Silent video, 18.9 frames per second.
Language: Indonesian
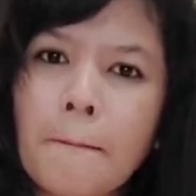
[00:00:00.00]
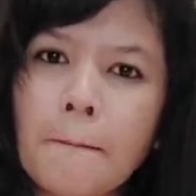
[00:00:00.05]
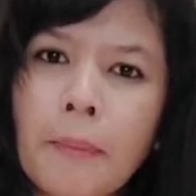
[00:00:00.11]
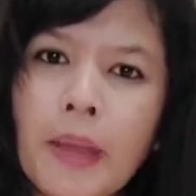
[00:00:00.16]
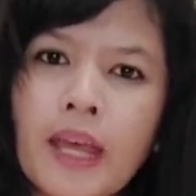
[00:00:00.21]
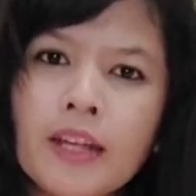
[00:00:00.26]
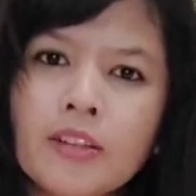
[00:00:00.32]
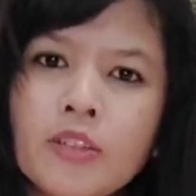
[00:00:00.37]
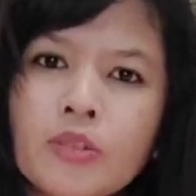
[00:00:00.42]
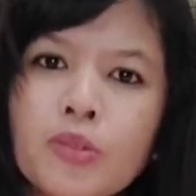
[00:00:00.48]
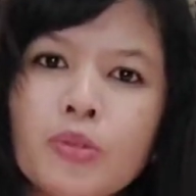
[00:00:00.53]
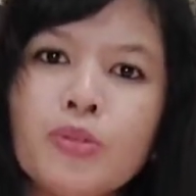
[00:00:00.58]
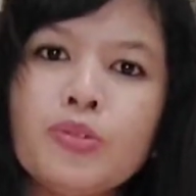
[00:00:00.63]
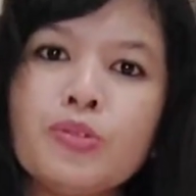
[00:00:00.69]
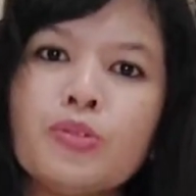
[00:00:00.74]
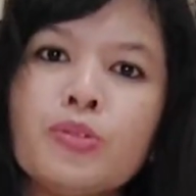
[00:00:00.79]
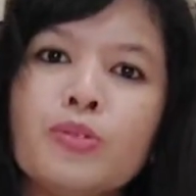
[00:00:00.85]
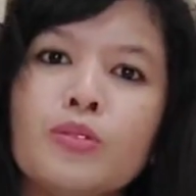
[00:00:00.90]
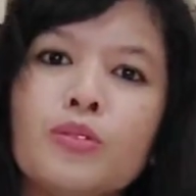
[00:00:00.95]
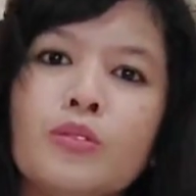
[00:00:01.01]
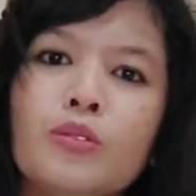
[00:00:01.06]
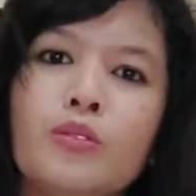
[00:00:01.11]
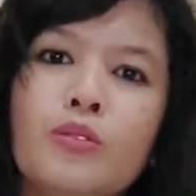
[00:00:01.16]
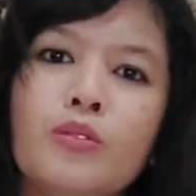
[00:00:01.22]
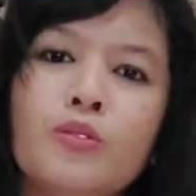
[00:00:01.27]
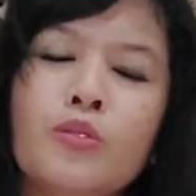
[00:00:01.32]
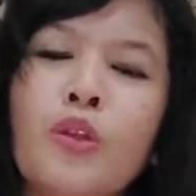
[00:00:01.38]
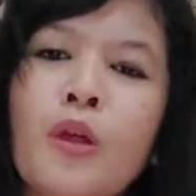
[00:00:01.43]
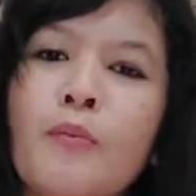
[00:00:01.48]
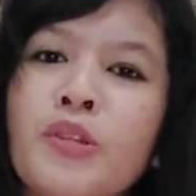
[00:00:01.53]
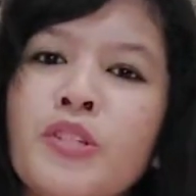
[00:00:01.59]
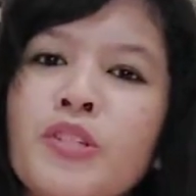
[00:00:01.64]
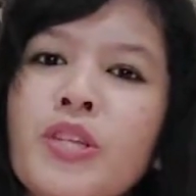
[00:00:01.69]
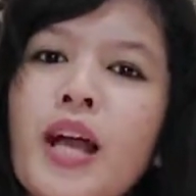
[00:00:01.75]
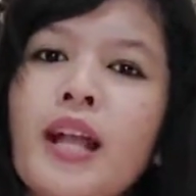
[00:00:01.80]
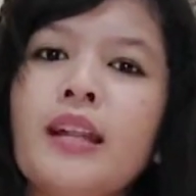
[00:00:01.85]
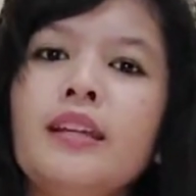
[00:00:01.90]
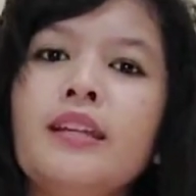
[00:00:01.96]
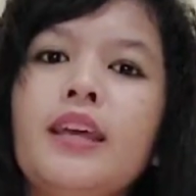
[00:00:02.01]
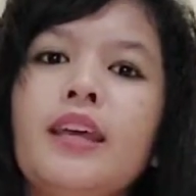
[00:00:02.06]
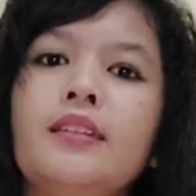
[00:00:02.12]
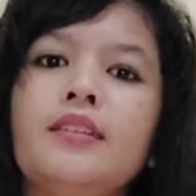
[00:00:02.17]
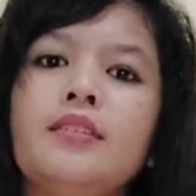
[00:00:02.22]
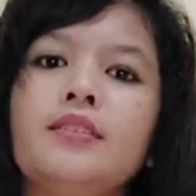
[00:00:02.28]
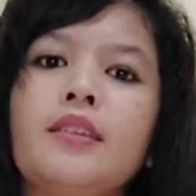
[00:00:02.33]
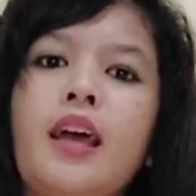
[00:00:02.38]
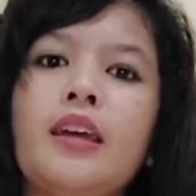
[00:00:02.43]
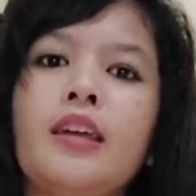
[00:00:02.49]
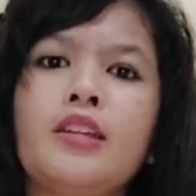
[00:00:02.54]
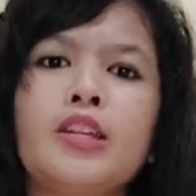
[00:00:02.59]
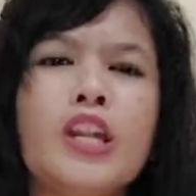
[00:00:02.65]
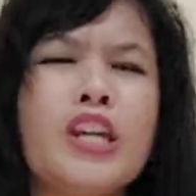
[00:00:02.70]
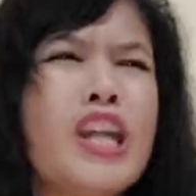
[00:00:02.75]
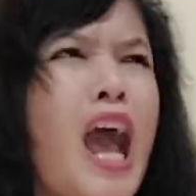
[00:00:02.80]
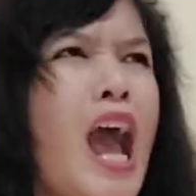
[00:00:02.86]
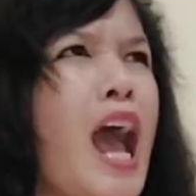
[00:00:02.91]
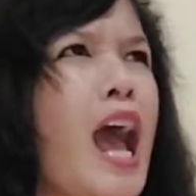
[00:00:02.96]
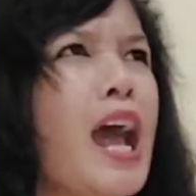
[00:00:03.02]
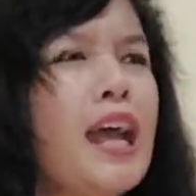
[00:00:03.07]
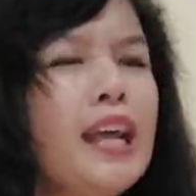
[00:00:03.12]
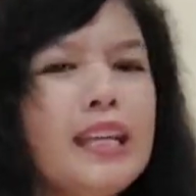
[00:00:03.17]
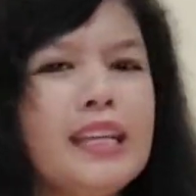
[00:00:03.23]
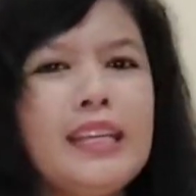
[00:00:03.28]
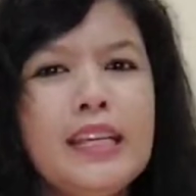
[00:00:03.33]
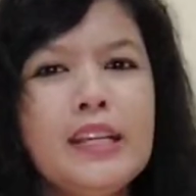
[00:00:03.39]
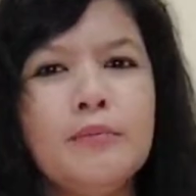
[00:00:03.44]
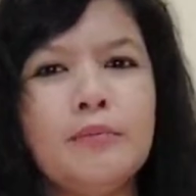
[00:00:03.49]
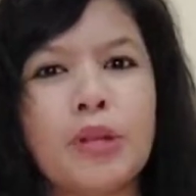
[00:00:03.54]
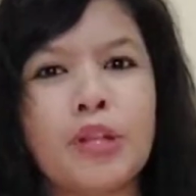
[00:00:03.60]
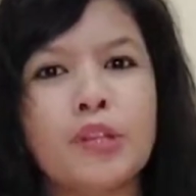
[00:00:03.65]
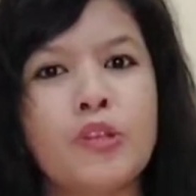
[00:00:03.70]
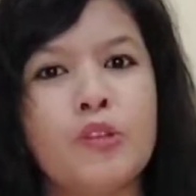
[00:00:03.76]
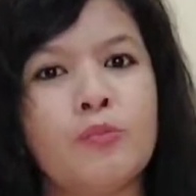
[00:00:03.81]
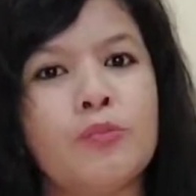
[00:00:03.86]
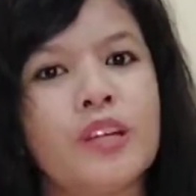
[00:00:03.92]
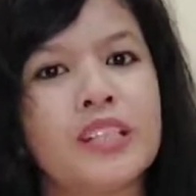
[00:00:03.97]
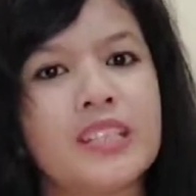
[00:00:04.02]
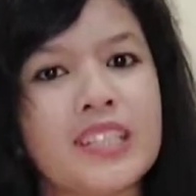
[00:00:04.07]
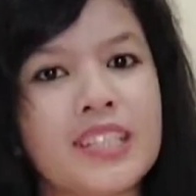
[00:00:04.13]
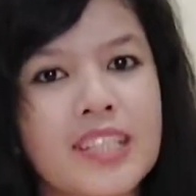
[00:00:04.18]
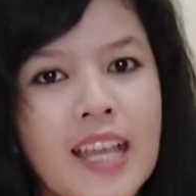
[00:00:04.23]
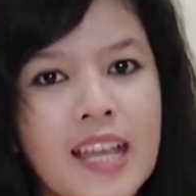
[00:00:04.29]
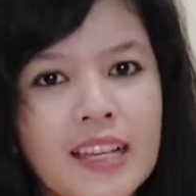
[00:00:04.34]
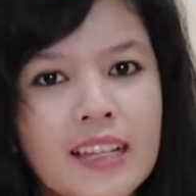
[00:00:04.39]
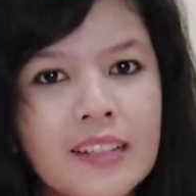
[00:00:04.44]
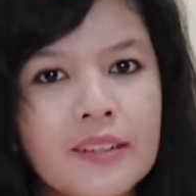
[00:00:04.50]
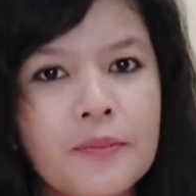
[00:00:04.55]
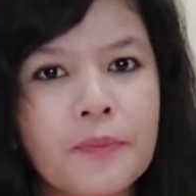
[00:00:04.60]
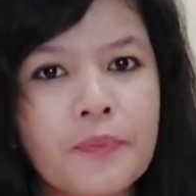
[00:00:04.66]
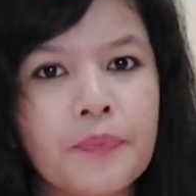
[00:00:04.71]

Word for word: Petrus sudah berjalan di atas air dan angin bertiup kencang,